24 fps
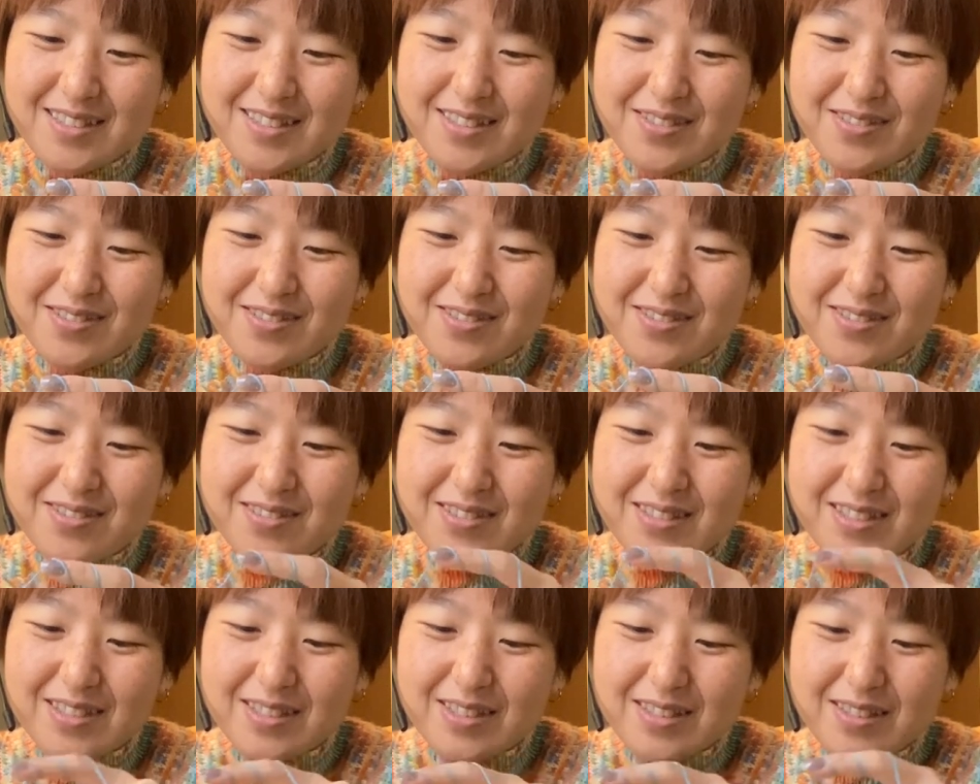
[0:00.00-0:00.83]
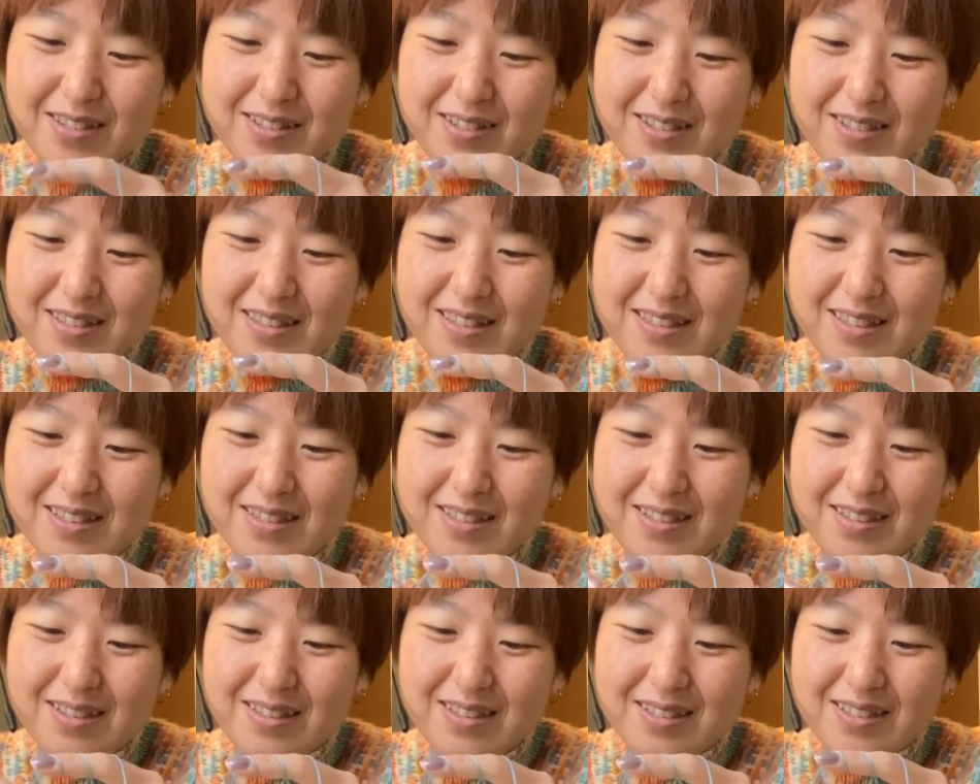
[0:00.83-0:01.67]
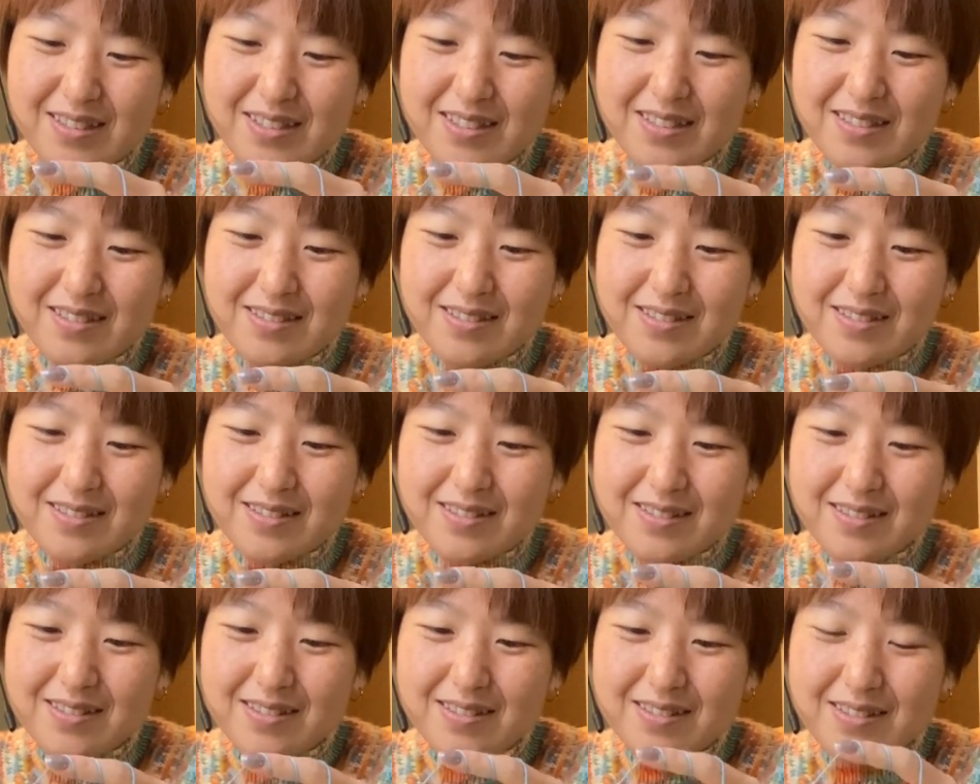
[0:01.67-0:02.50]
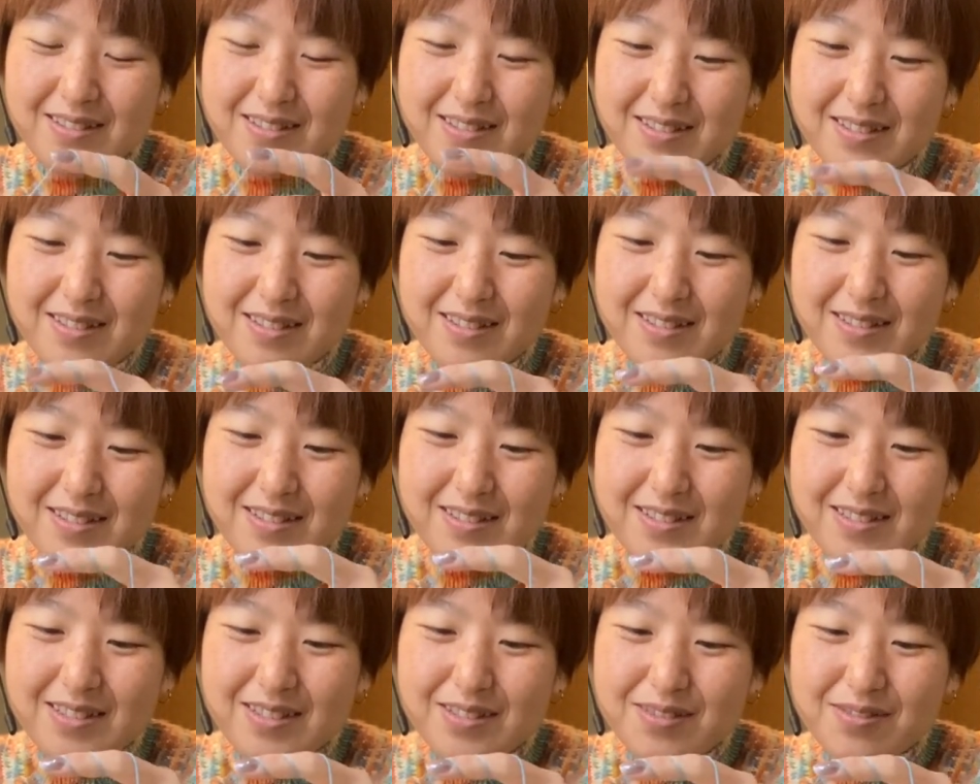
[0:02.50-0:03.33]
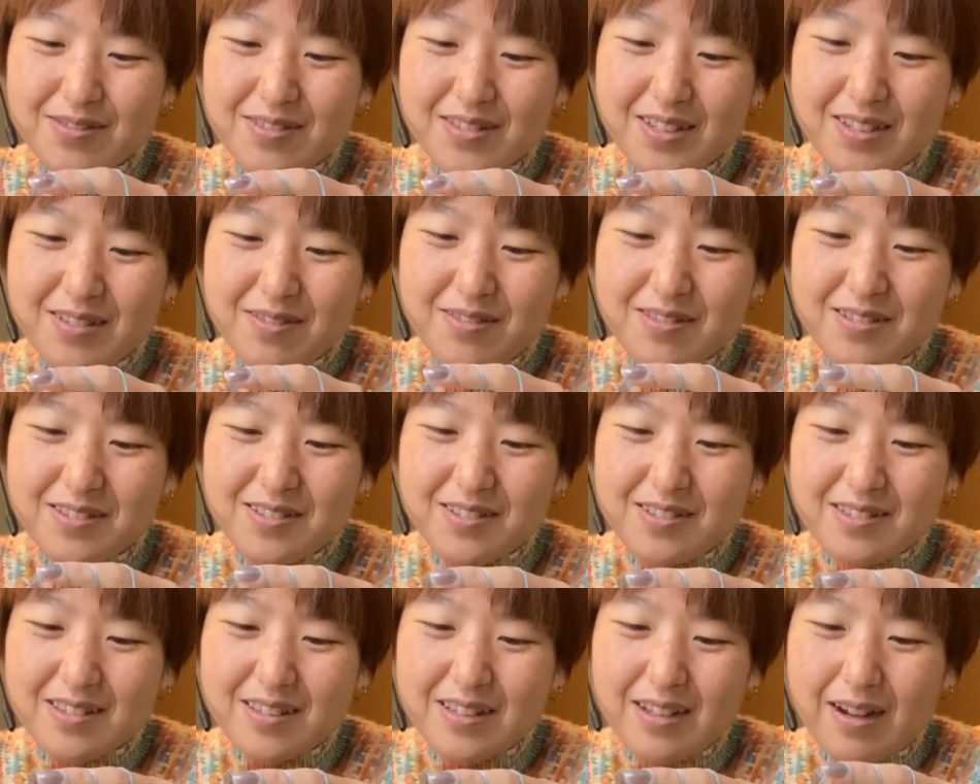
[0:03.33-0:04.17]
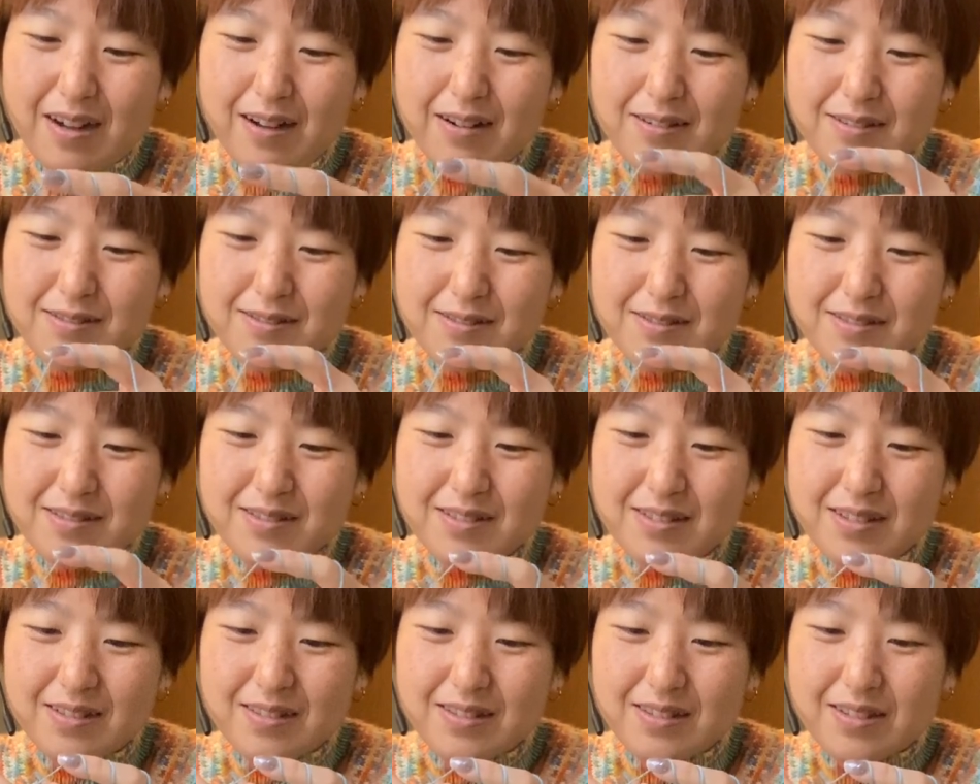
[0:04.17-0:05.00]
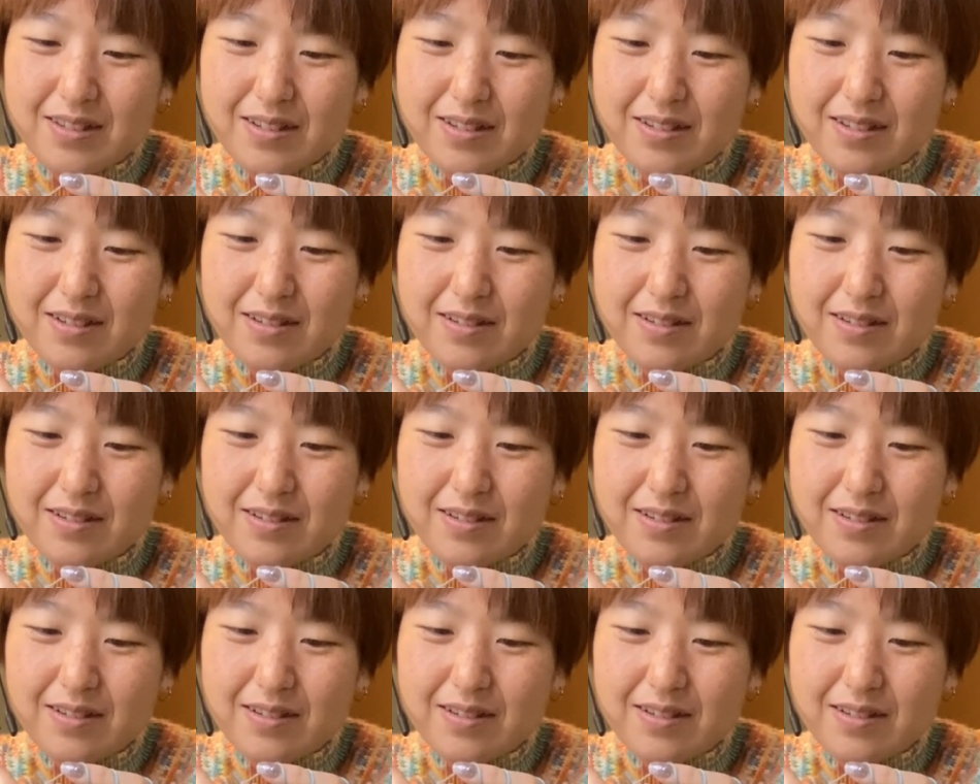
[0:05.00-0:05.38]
超嬉しかったそんなことってあるだって